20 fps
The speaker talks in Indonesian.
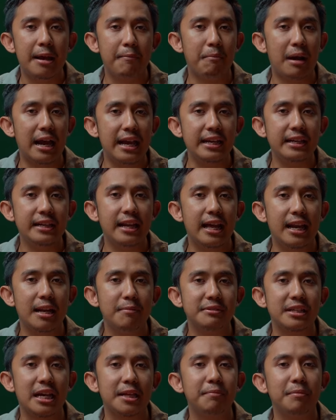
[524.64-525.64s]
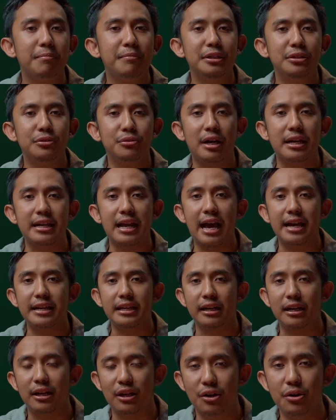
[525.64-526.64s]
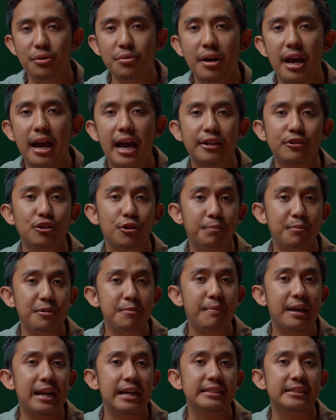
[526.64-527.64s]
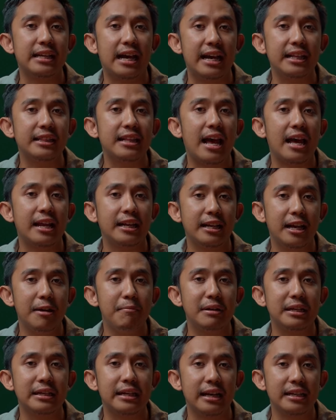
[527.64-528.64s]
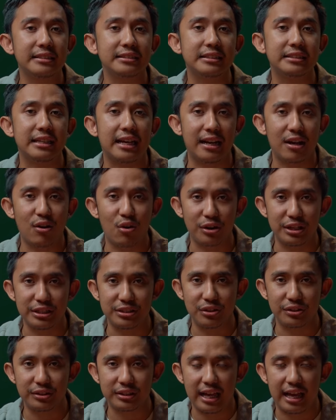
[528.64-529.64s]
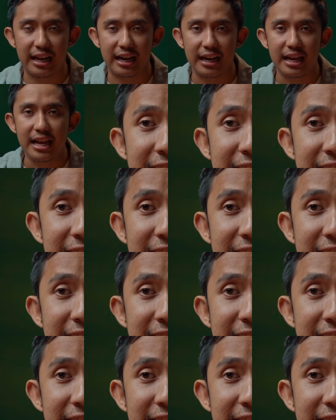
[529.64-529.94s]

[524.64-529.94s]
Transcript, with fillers: baik dalam saat pembentukan higher low ataupun pada saat harga bergerak secara horizontal.